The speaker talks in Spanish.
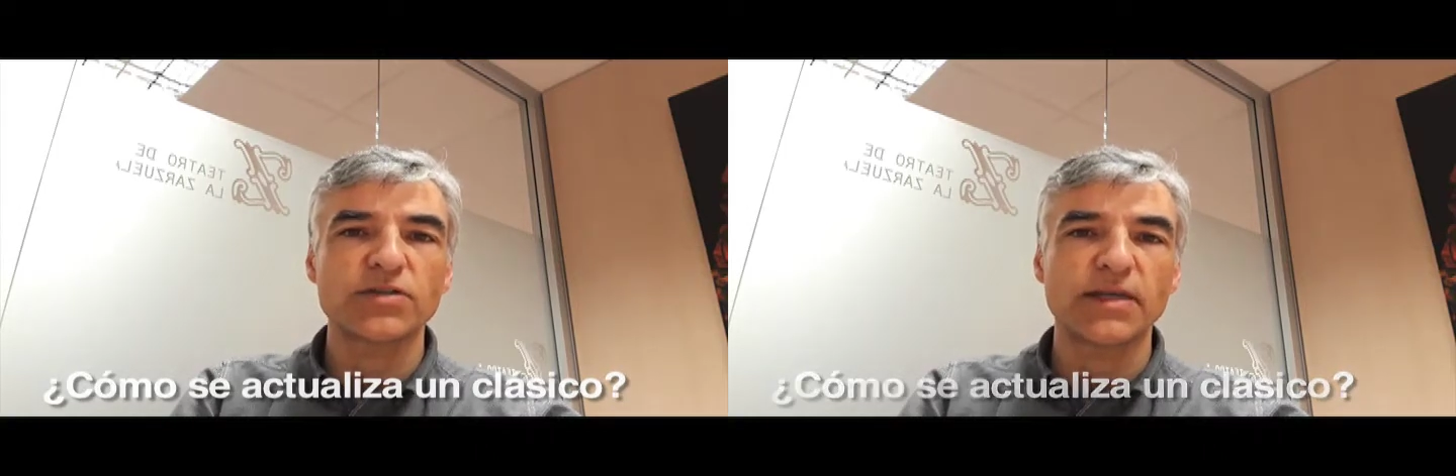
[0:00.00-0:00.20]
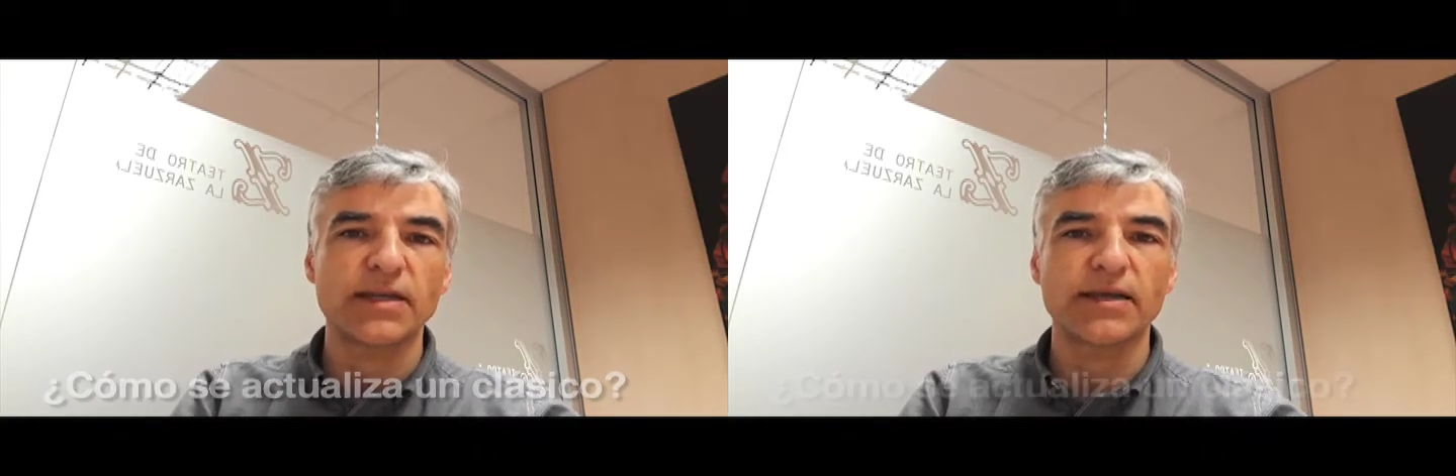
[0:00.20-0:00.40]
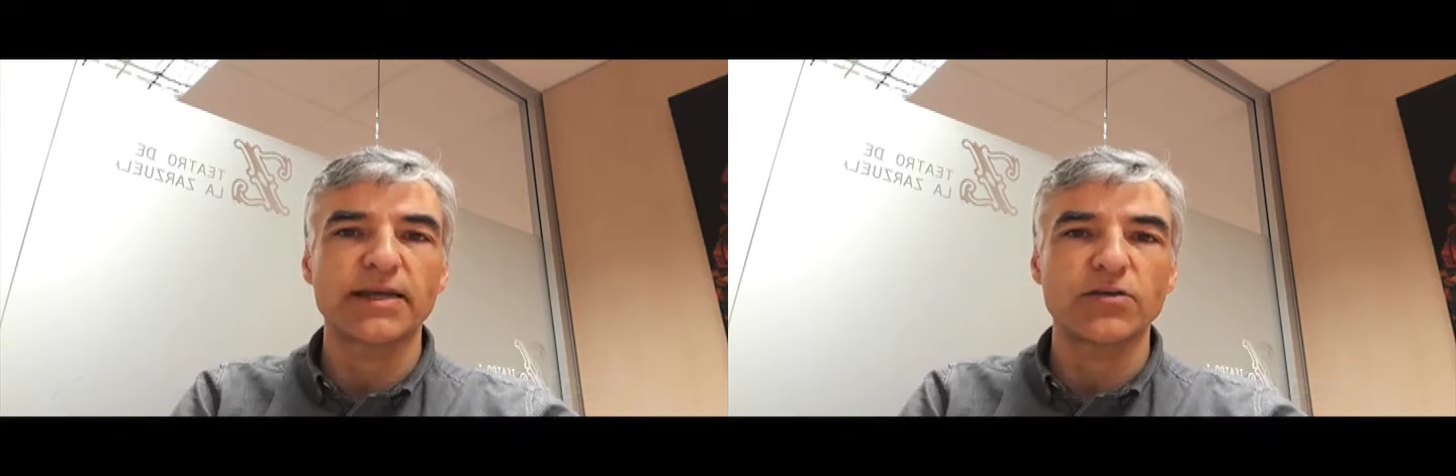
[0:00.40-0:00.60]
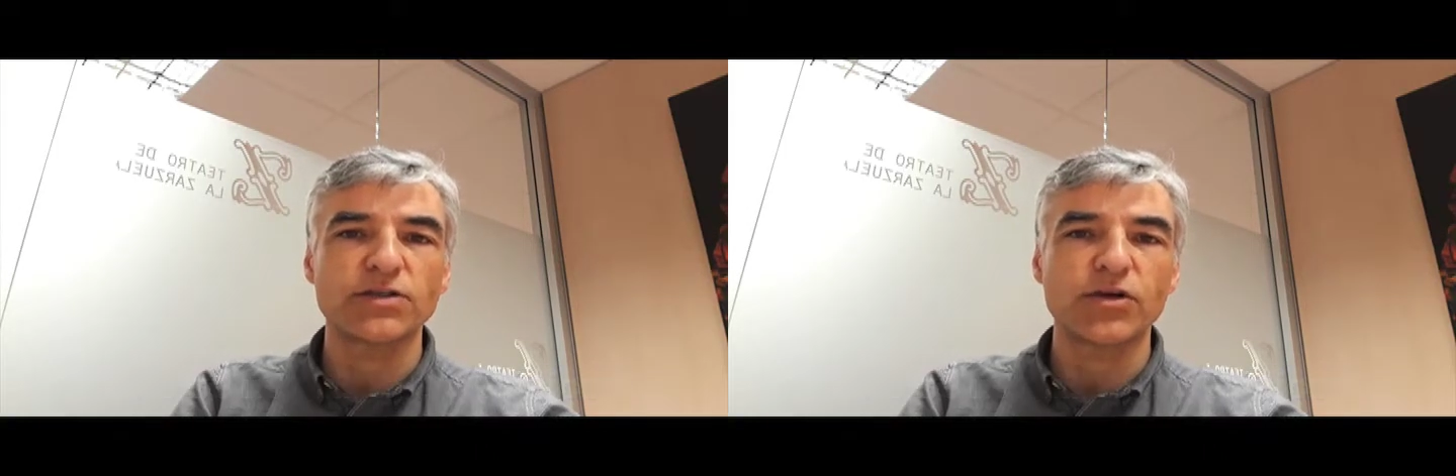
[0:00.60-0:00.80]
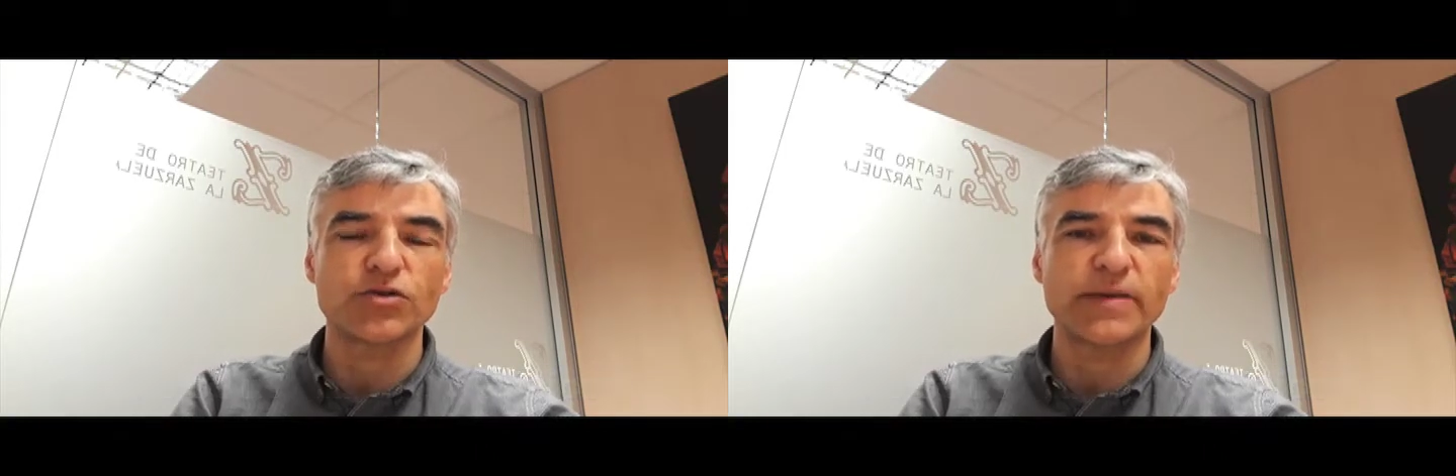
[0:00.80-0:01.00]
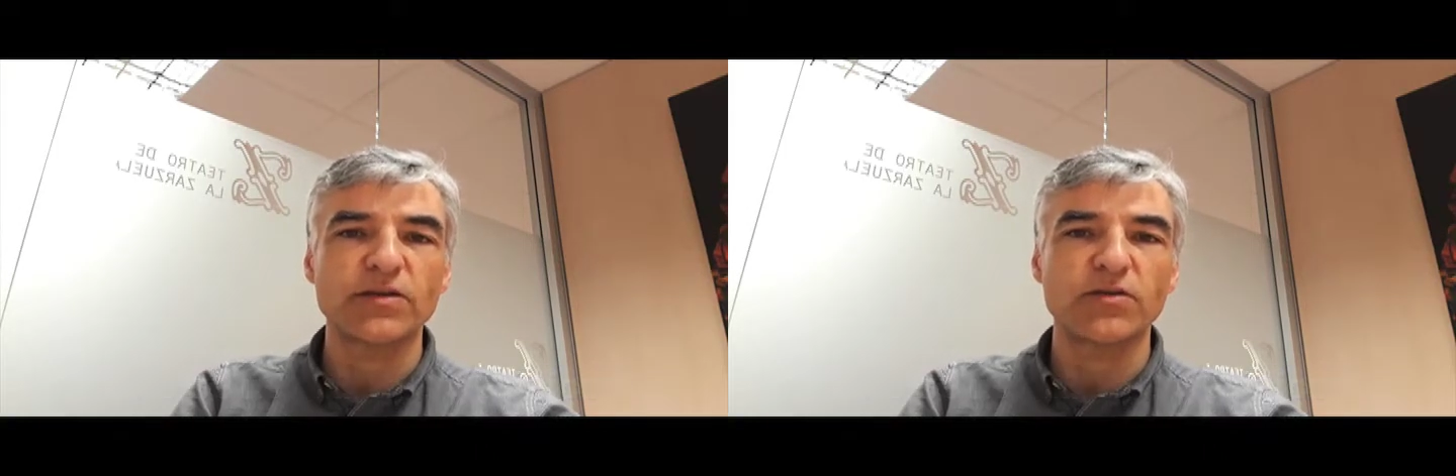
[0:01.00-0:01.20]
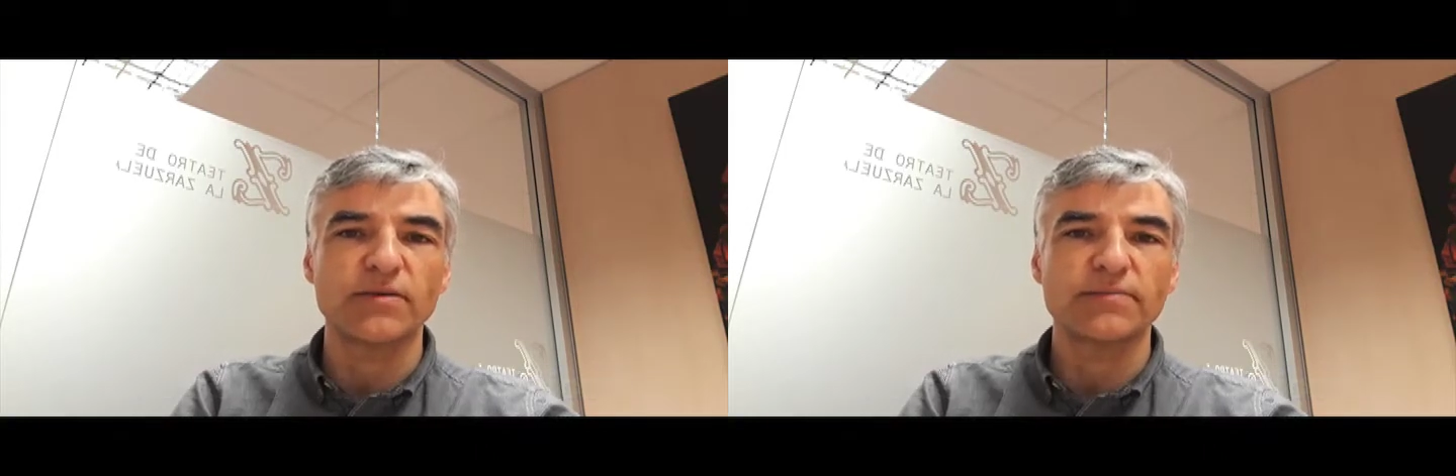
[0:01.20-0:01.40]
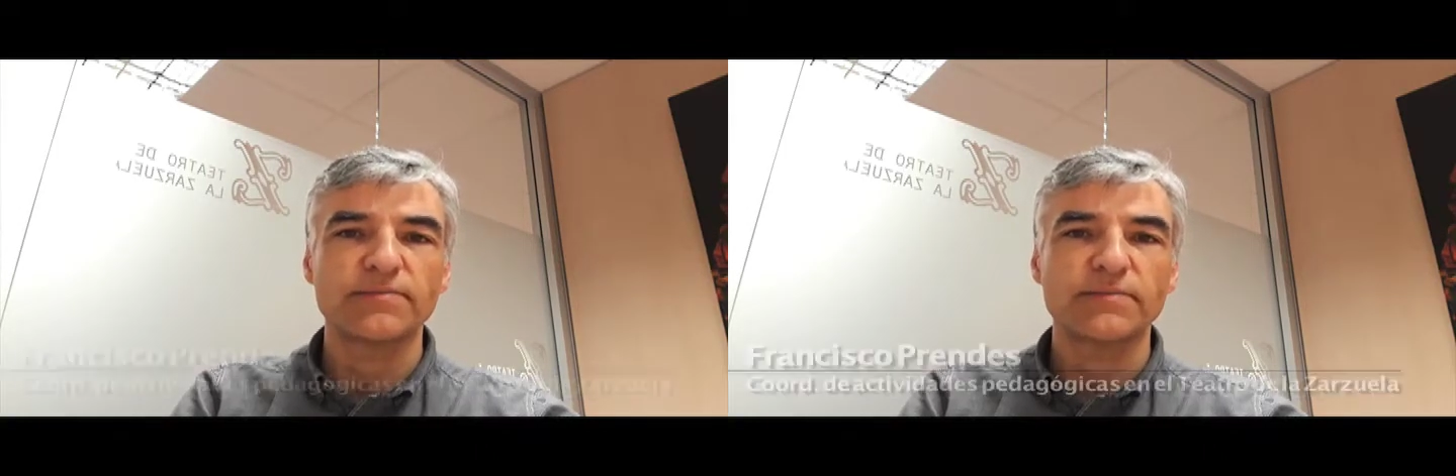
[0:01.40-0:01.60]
del género chico español,